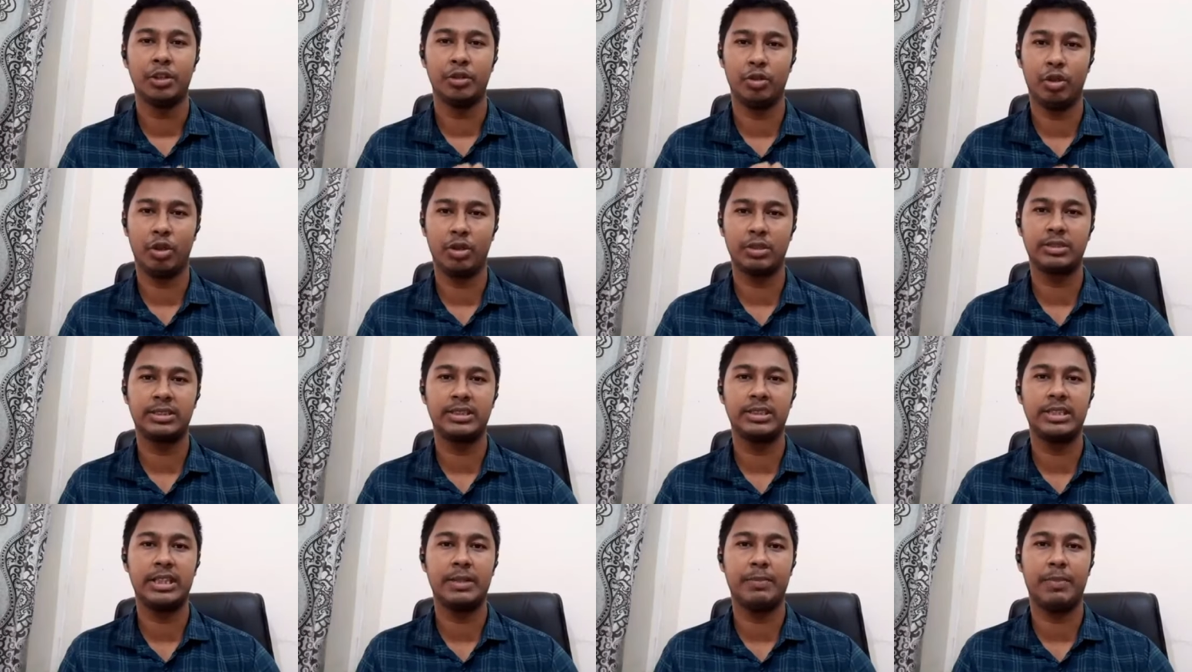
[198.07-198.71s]
দশ
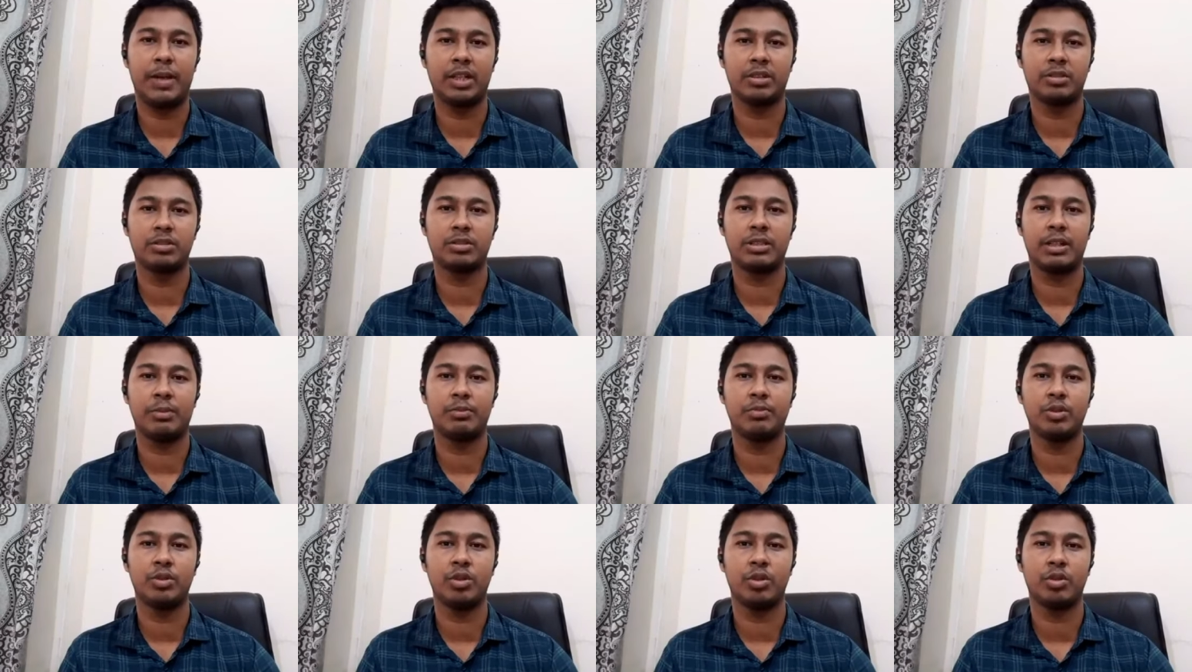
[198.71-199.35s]
দিনের
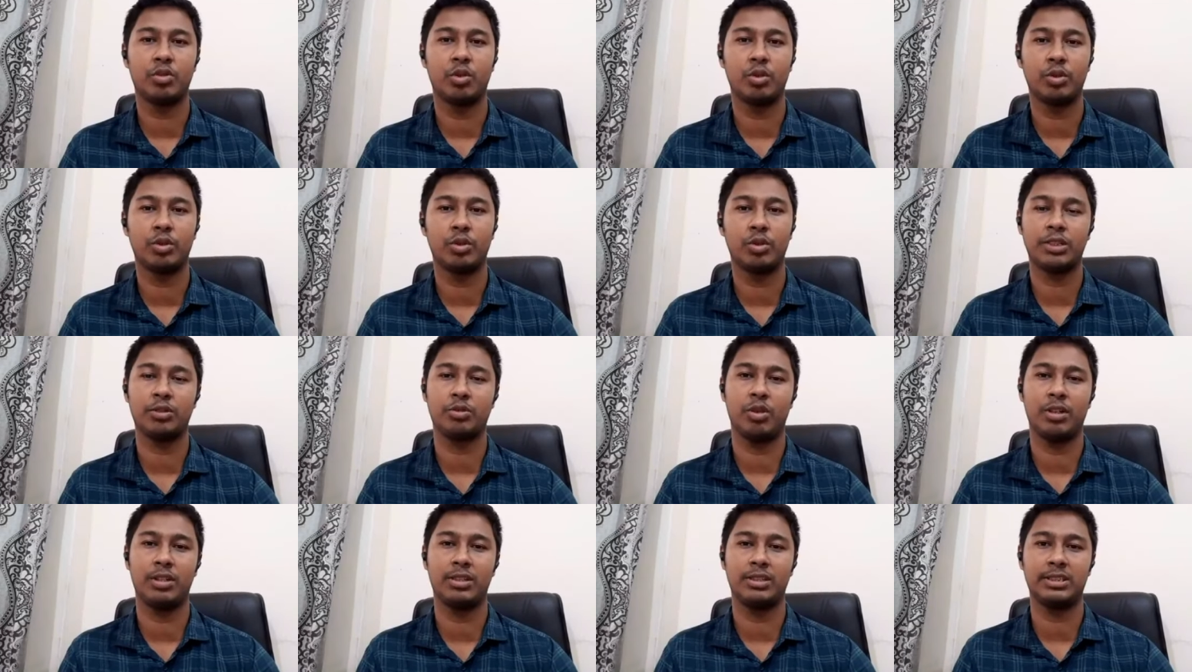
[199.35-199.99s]
বাধ্যতামূলক হোটেল
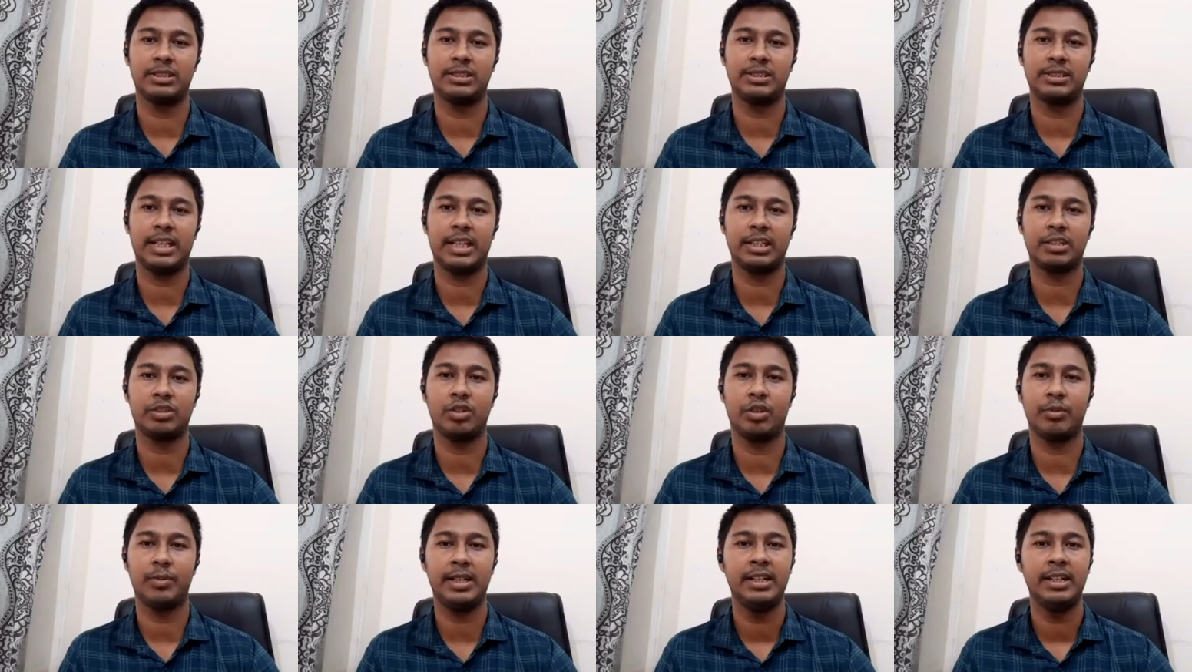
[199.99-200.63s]
কোয়ারেন্টাইন
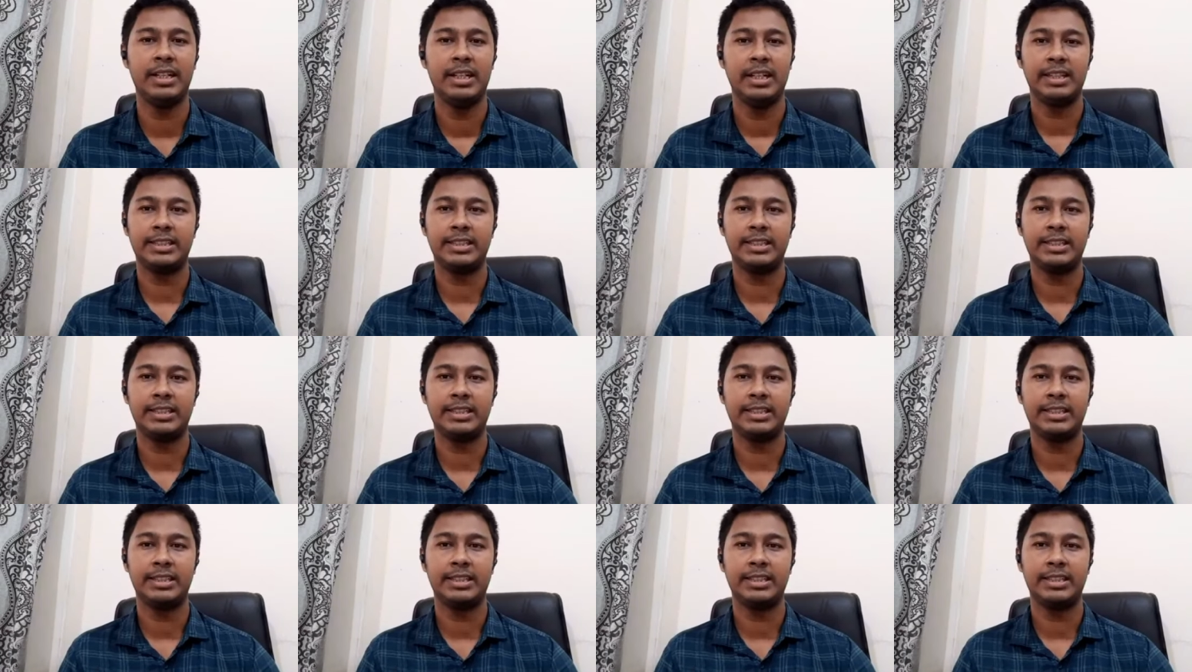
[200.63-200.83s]
থাকতে হবে